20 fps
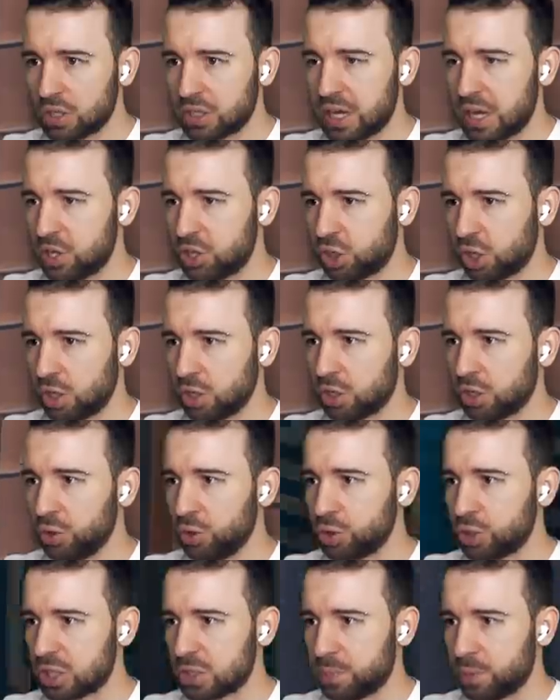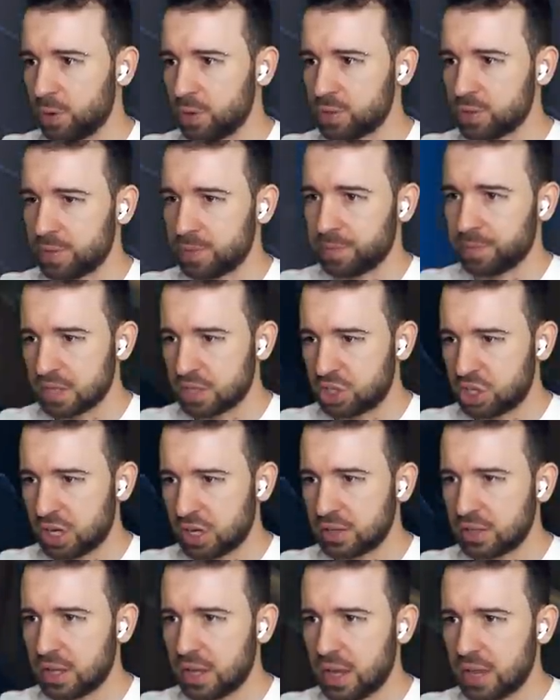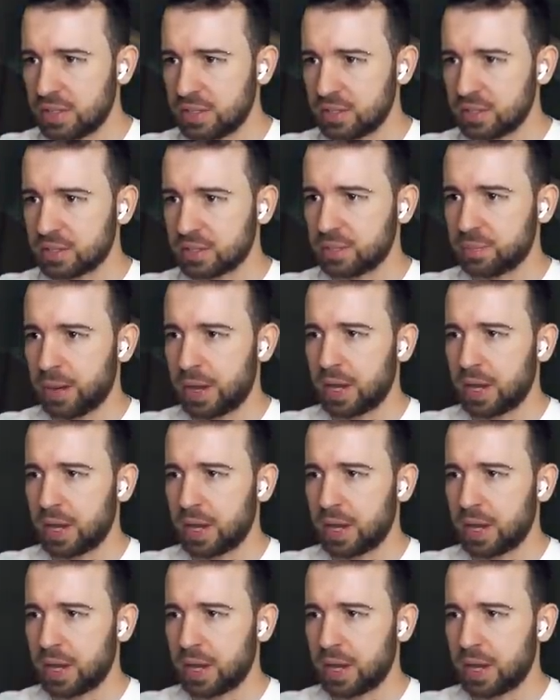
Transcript: Окей, еще один ключ используем. Сначала на одиннадцатый